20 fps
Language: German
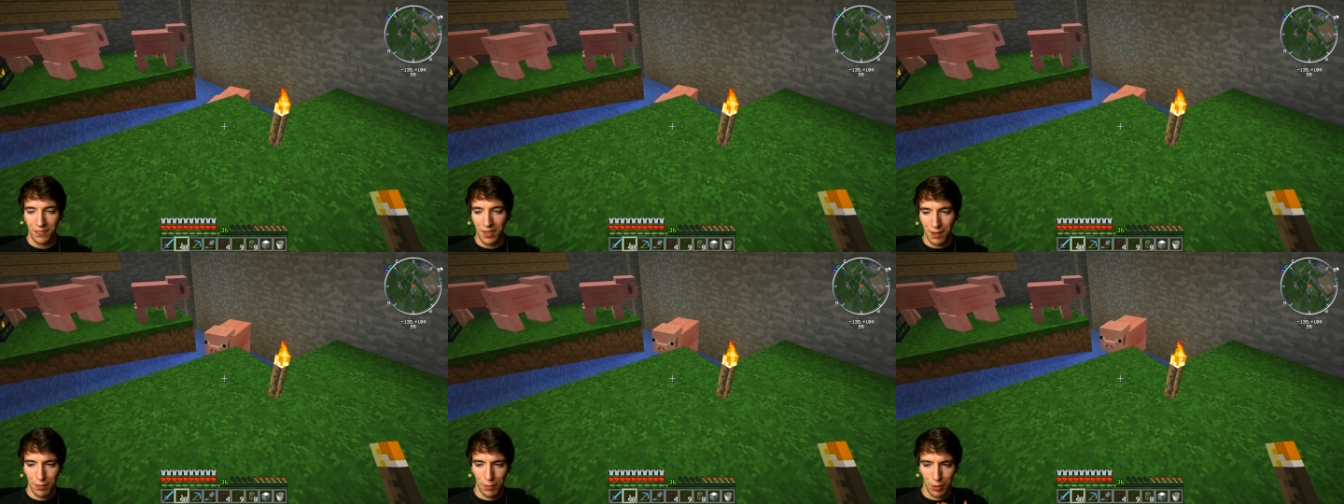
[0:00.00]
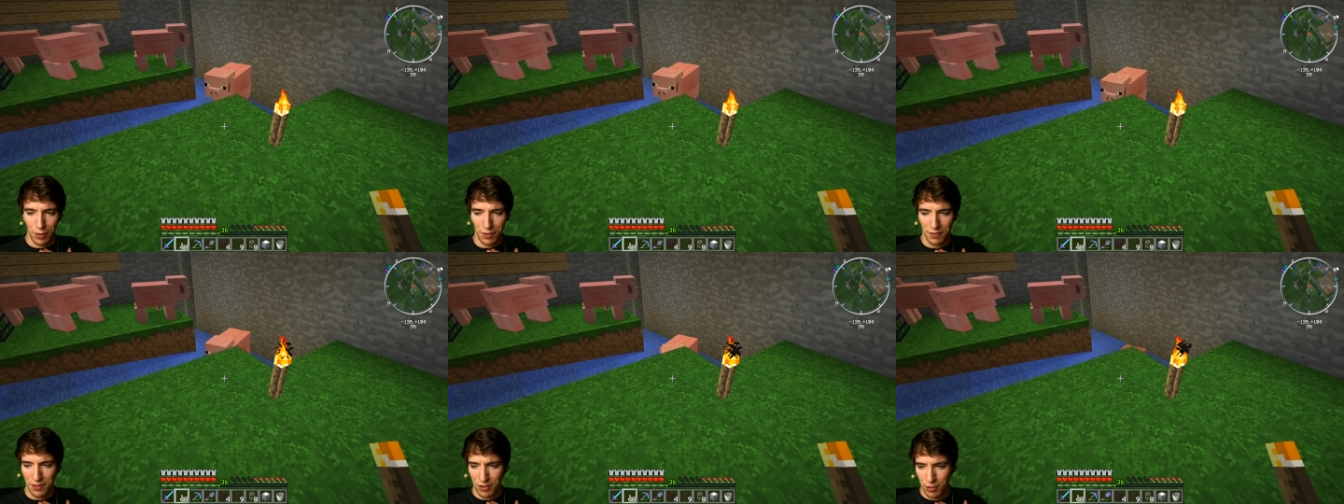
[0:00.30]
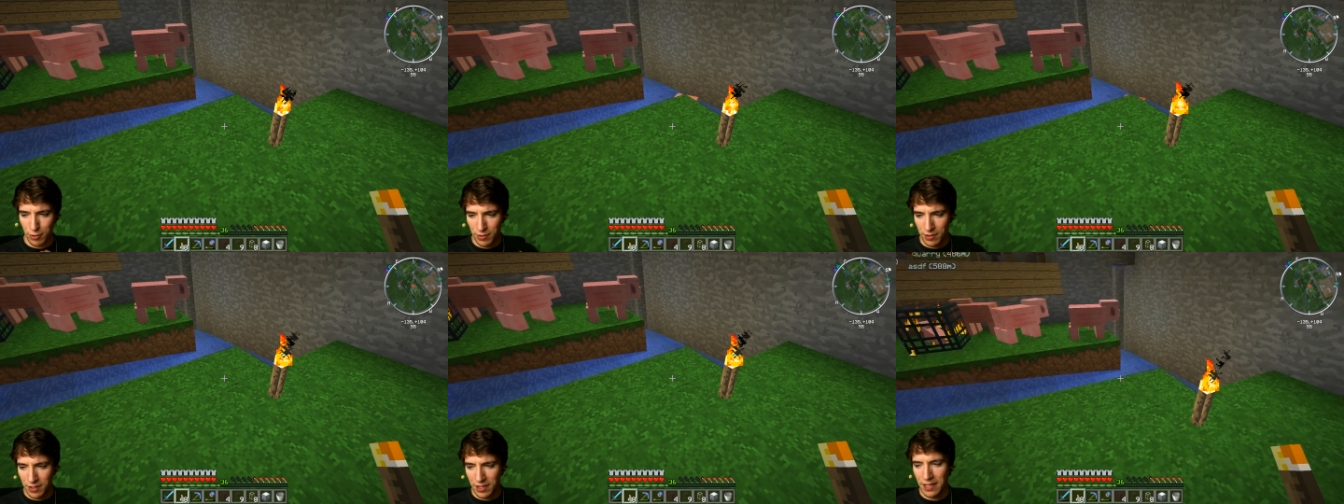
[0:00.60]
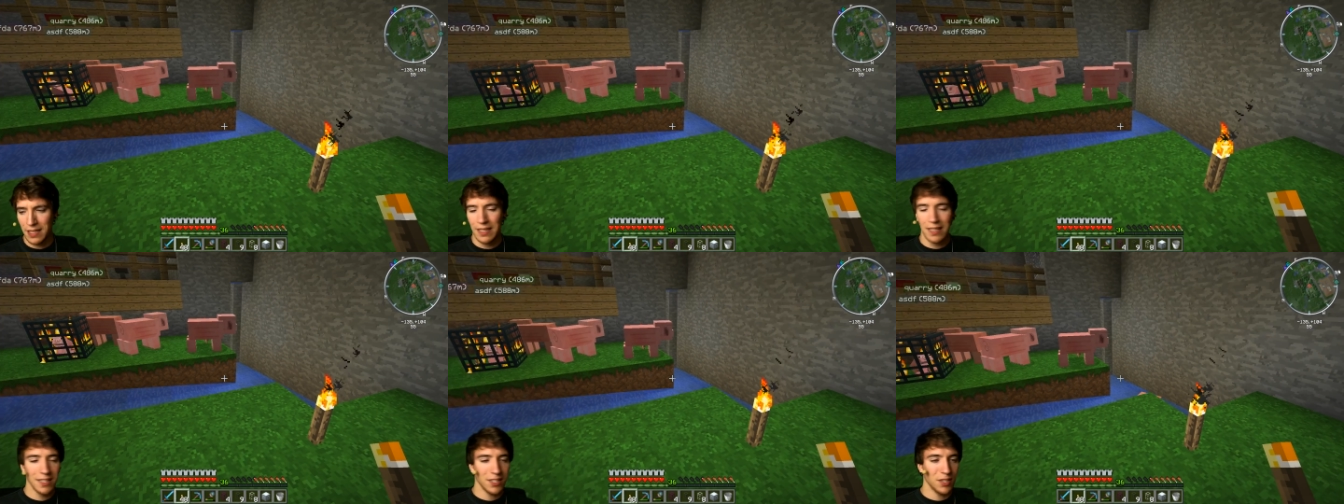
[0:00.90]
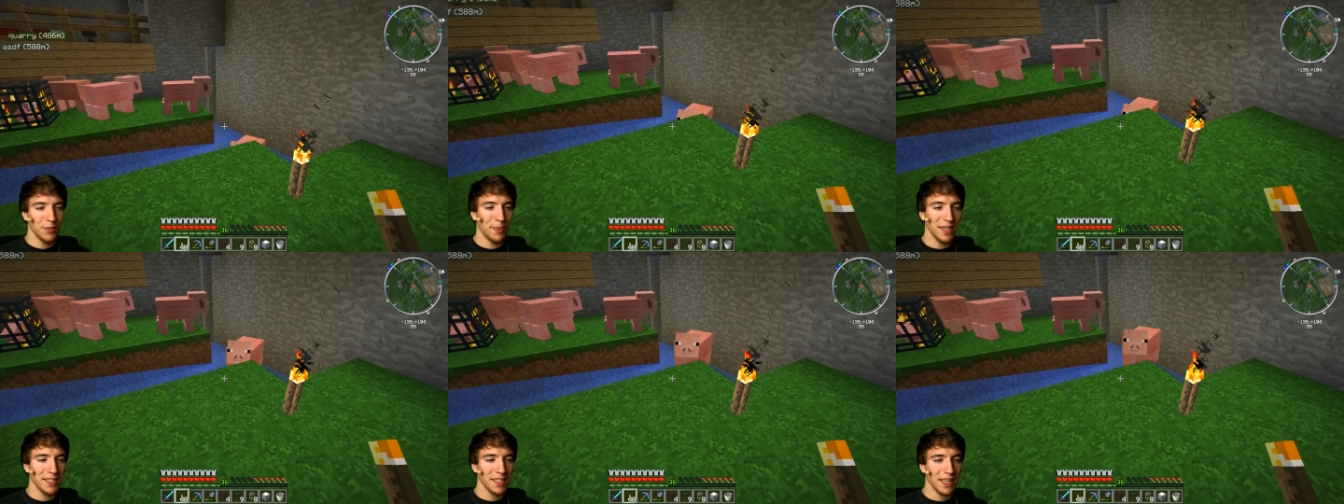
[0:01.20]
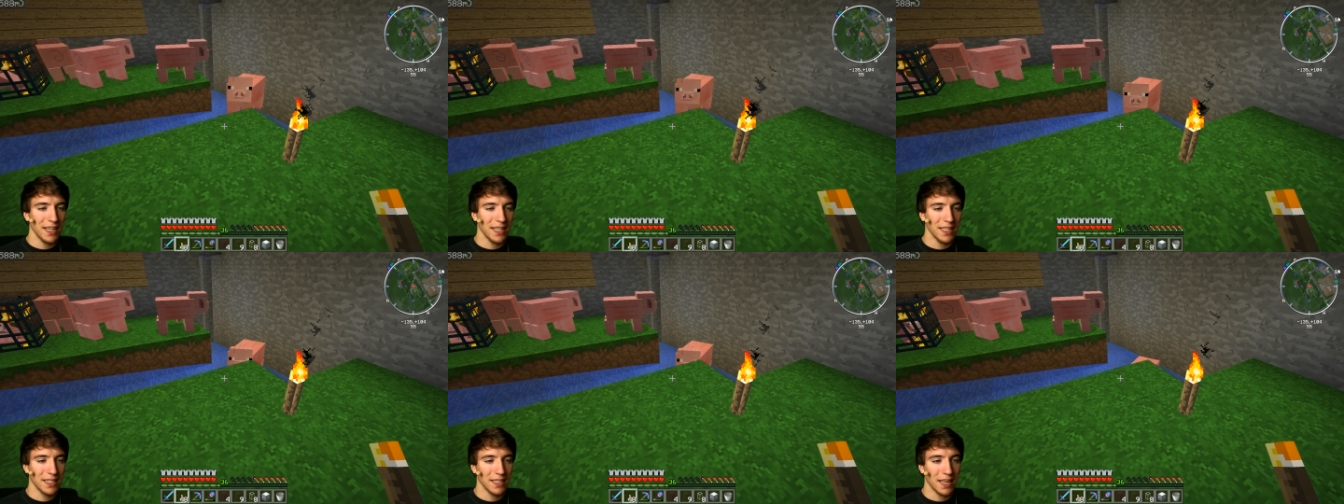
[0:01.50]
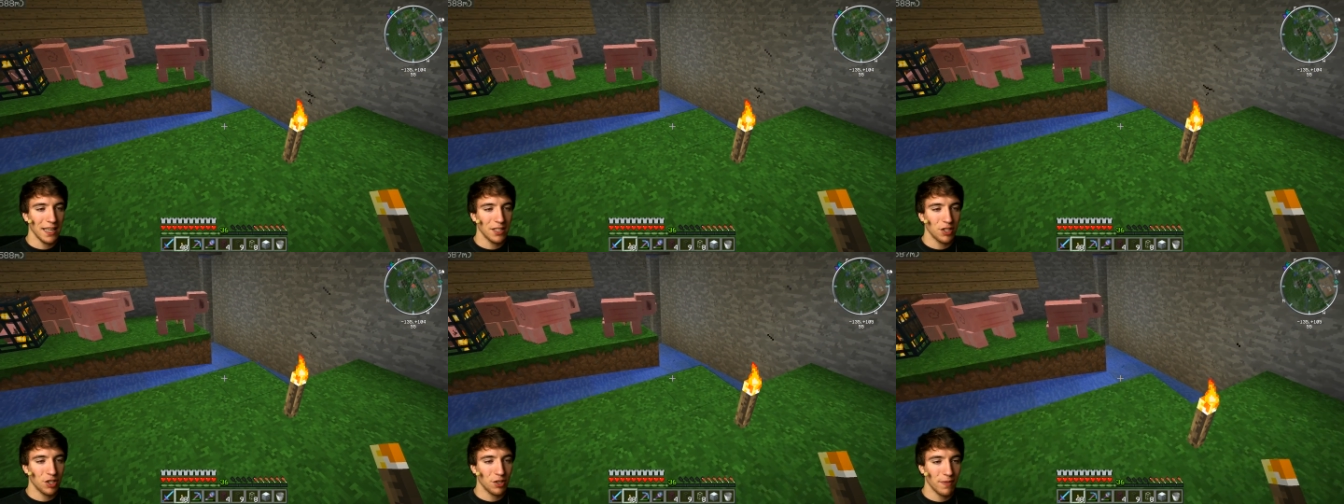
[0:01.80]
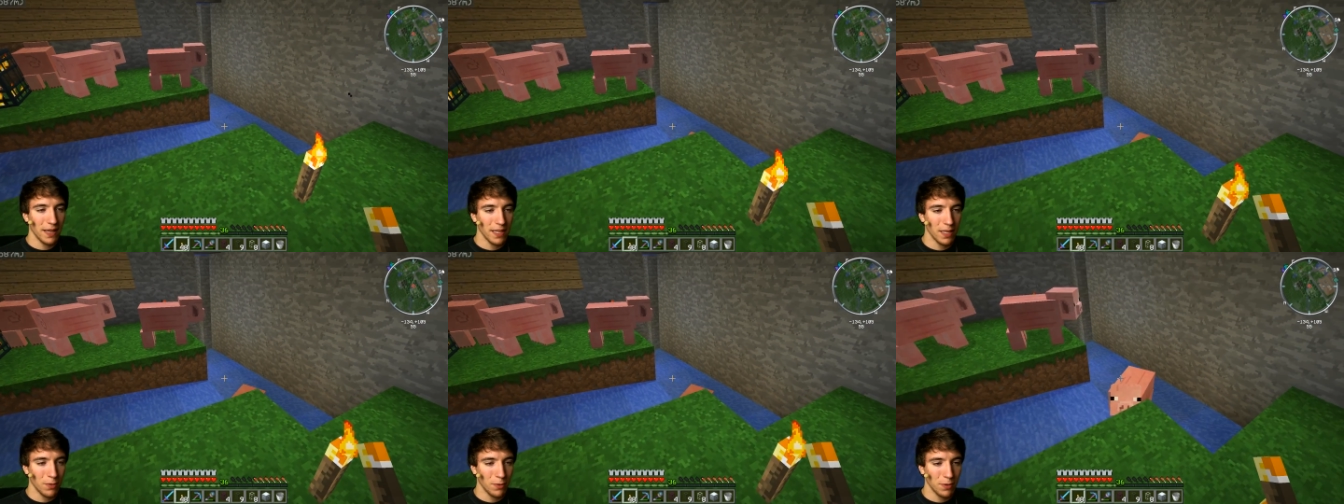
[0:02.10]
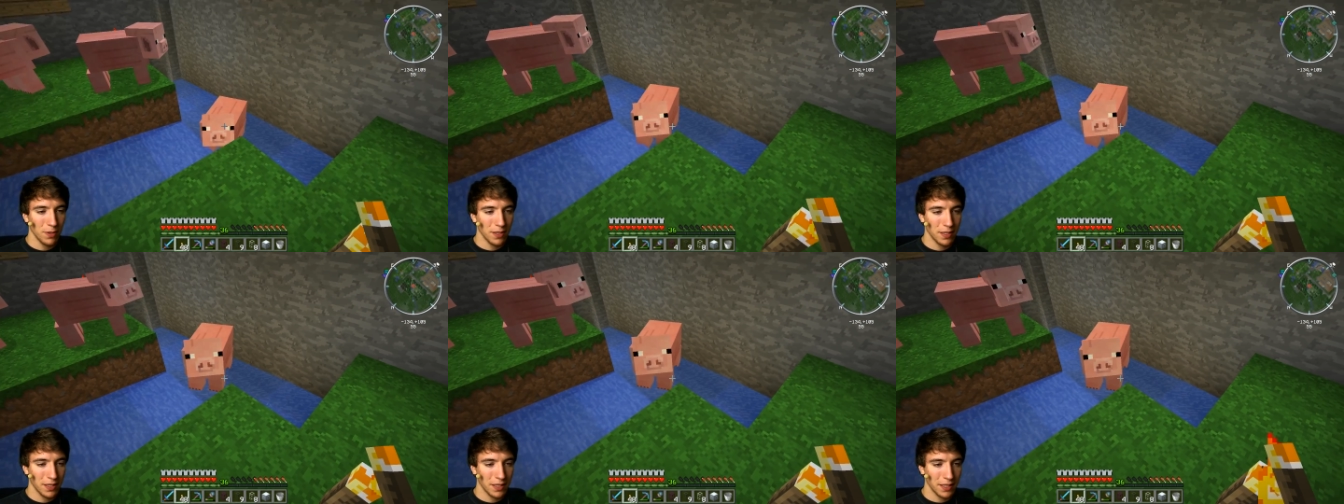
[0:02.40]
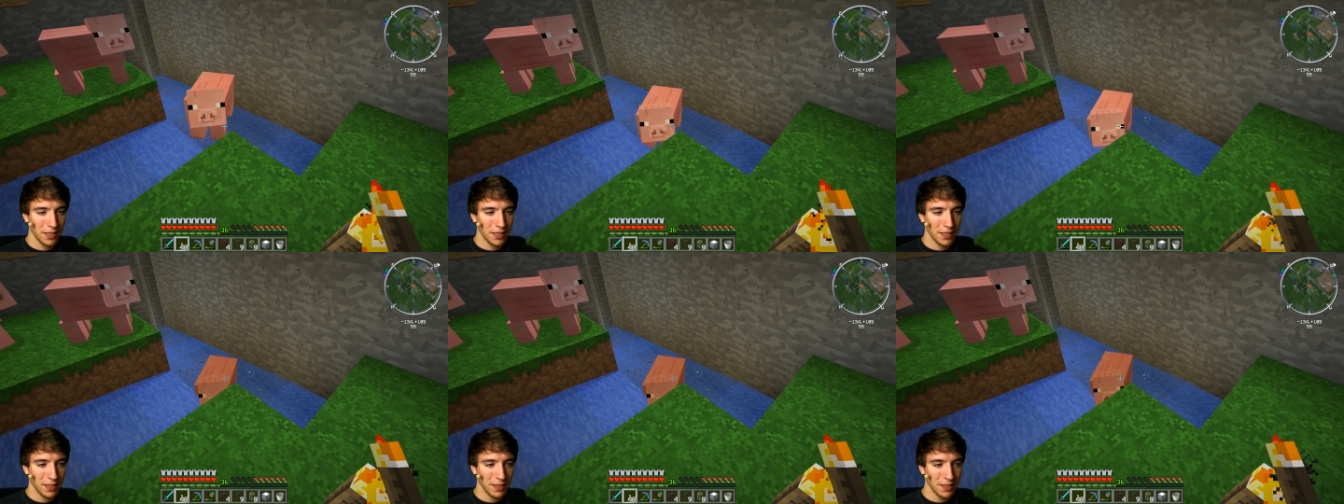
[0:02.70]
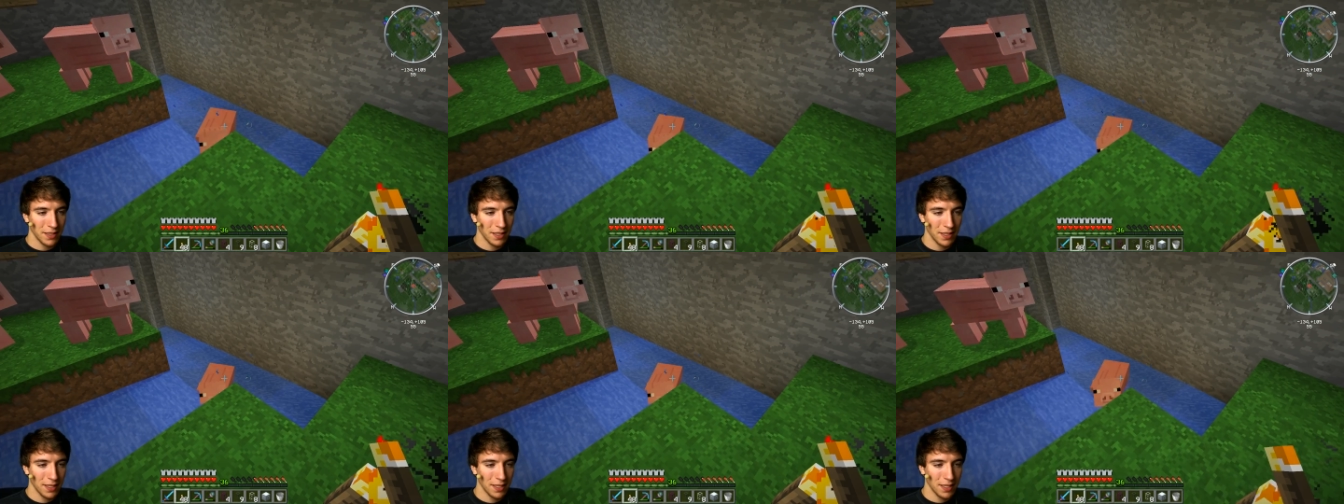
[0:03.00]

Boah, verschluckt. Sobald ein, ein Schwein da unten drin ist,